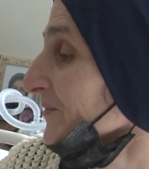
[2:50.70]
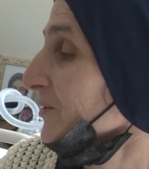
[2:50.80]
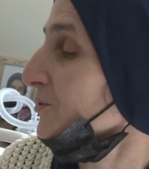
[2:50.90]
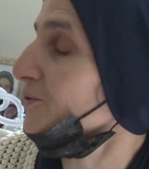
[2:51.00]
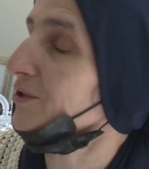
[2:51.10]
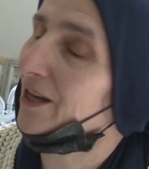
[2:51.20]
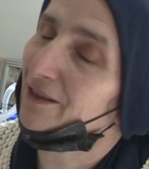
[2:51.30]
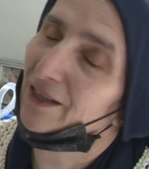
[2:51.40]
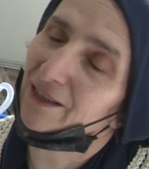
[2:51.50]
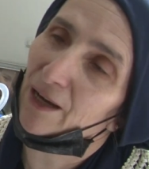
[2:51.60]
yavrumuz? Şu
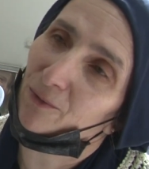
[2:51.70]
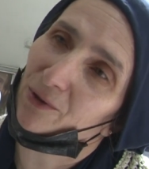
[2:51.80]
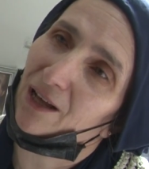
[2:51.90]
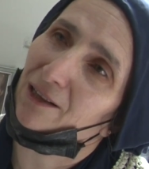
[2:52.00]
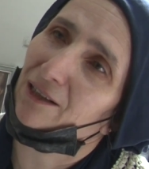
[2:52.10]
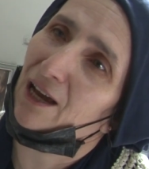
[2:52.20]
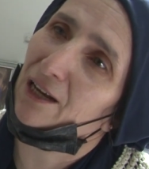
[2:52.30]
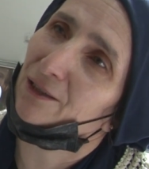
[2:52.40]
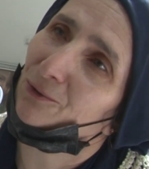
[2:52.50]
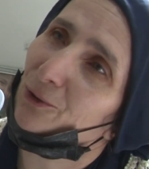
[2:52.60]
anda tam 16
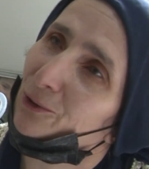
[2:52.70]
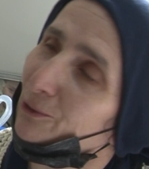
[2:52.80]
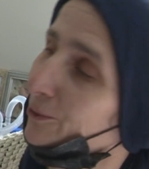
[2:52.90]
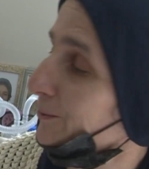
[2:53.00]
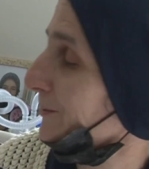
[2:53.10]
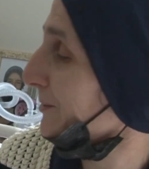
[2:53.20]
aylık oldu.